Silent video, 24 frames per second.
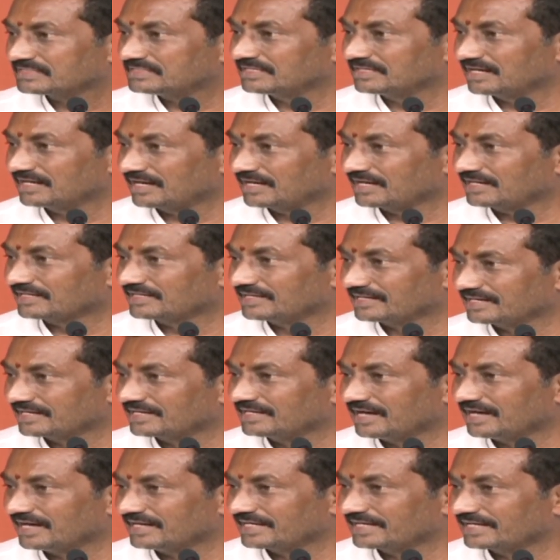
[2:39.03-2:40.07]
జనరల్గా
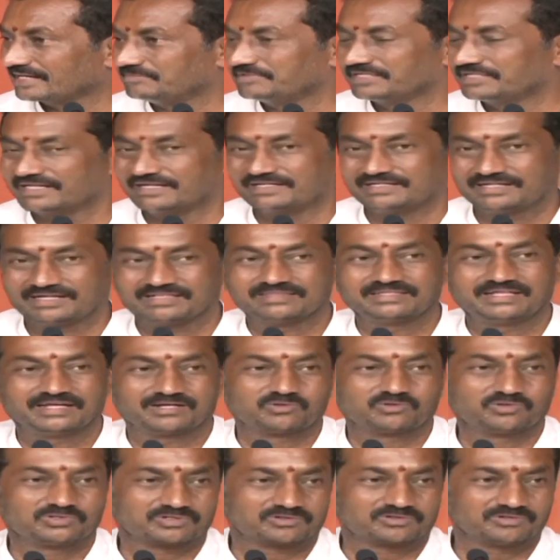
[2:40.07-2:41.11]
గిరిగిలాని కమిటీ అంటే
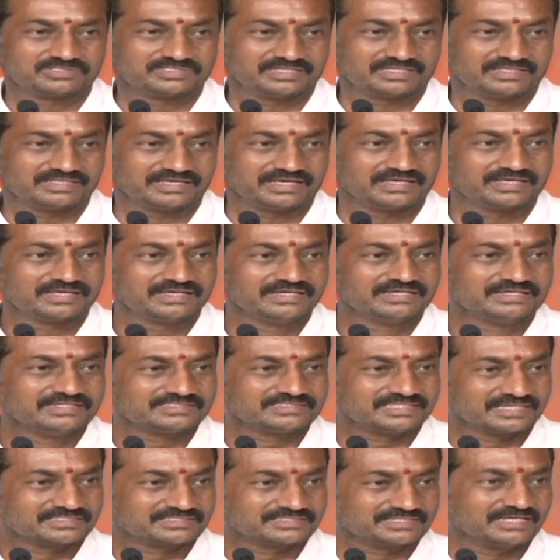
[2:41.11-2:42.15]
అందరికి గుర్తుకొచ్చేది
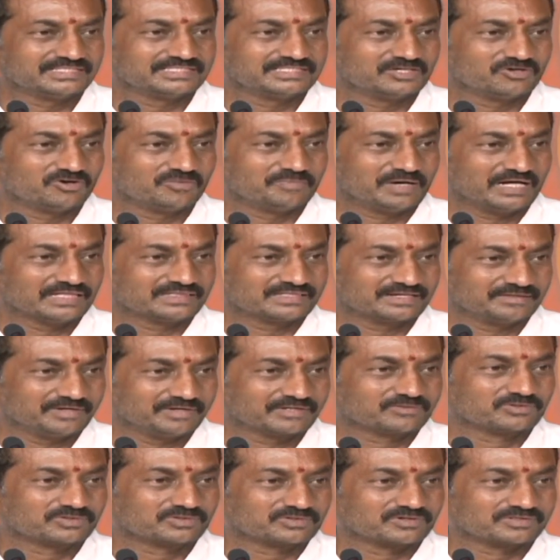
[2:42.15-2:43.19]
సిక్స్ టెన్ జీవో
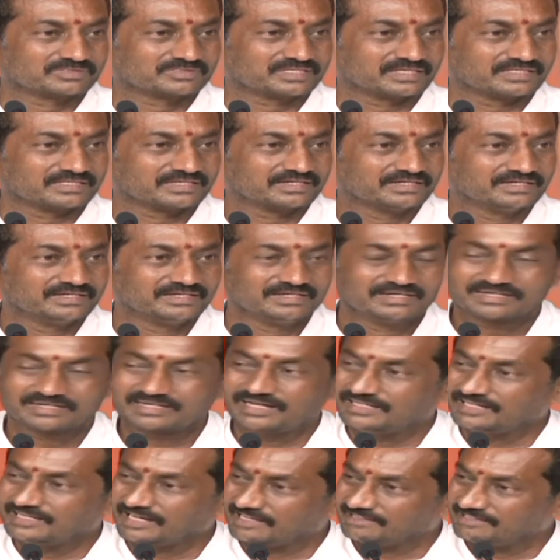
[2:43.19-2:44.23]
మాత్రమే గుర్తుకొస్తుంది
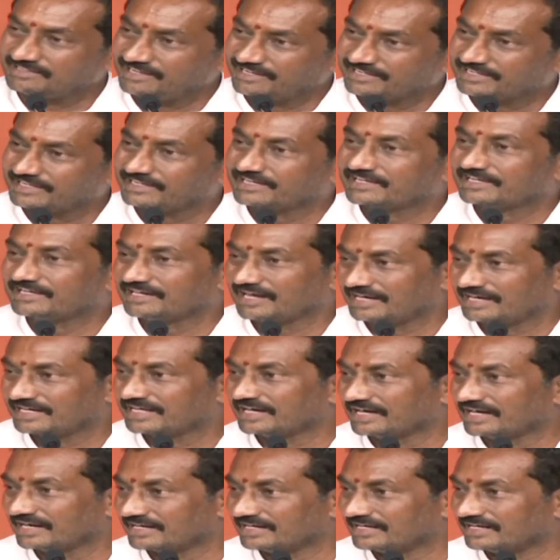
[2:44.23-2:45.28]
కానీ అదే గిరిగిలాని
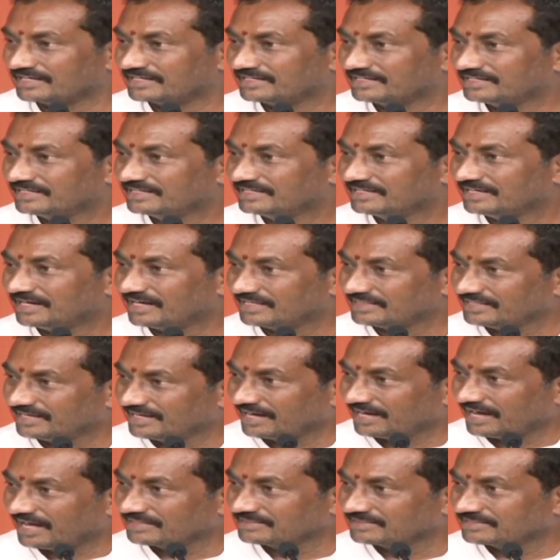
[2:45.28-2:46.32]
గారిని అదే
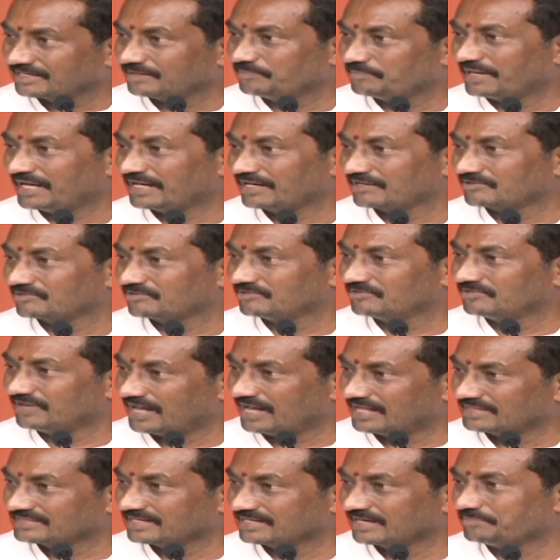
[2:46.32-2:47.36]
ఆంధ్ర పాలకులు
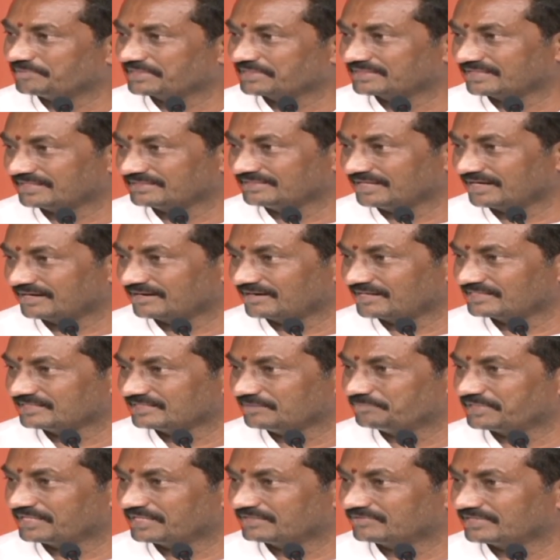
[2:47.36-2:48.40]
ఆంధ్ర పెత్తందారులు అని
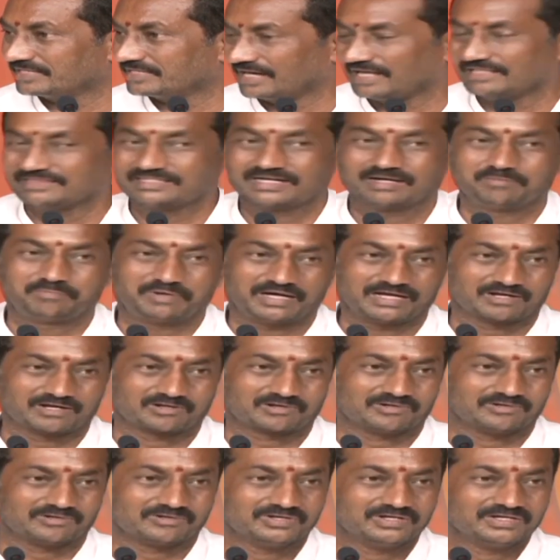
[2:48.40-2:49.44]
చెప్పినటువంటి ఆంధ్ర
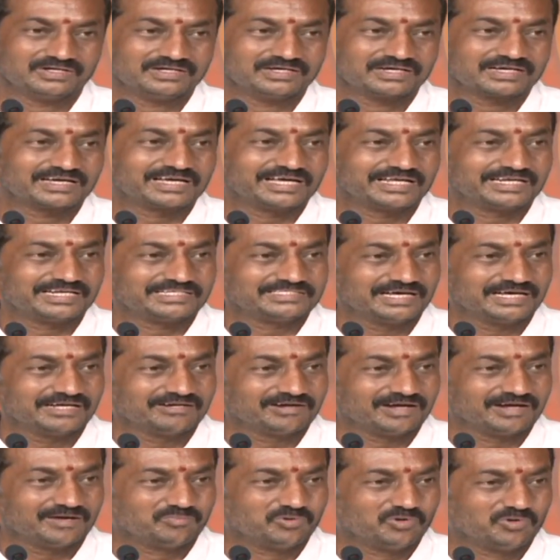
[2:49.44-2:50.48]
పాలకులు
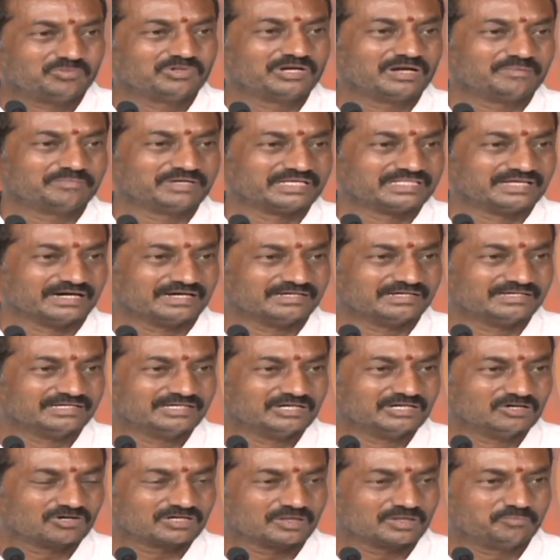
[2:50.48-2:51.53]
గిరిజనుల భూముల మీద
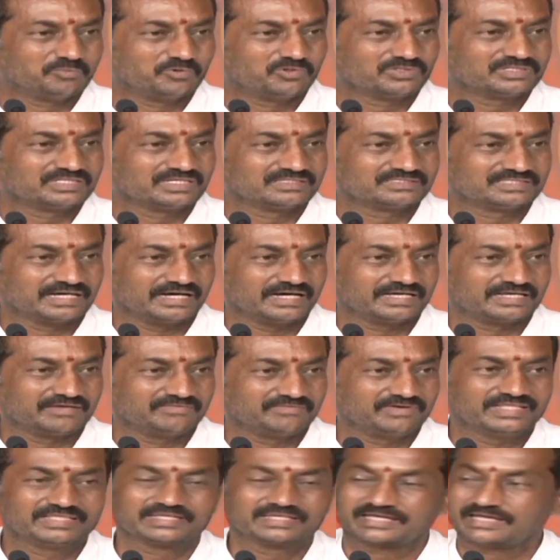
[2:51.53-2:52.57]
ఒక పూర్తి స్థాయి
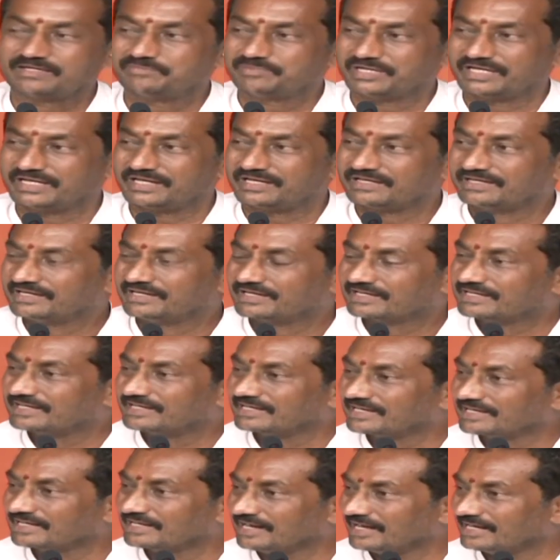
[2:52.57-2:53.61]
నివేదిక ఇవ్వమని
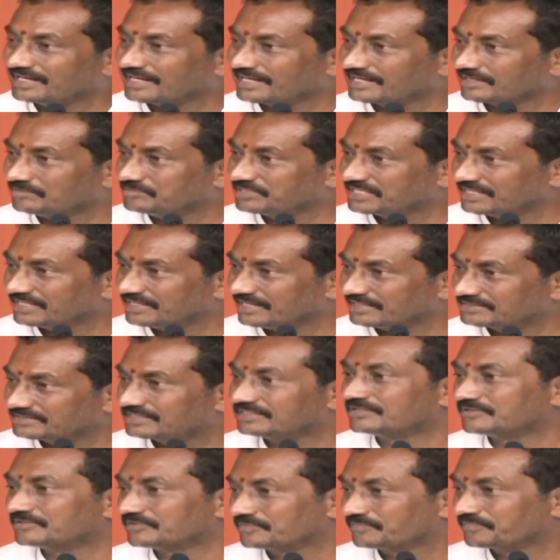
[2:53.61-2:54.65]
గిరిగిలాని కమిటీని
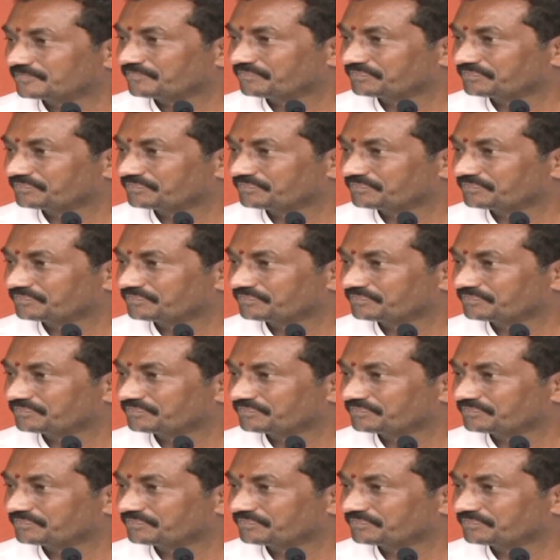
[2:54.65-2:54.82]
వేసిండ్రు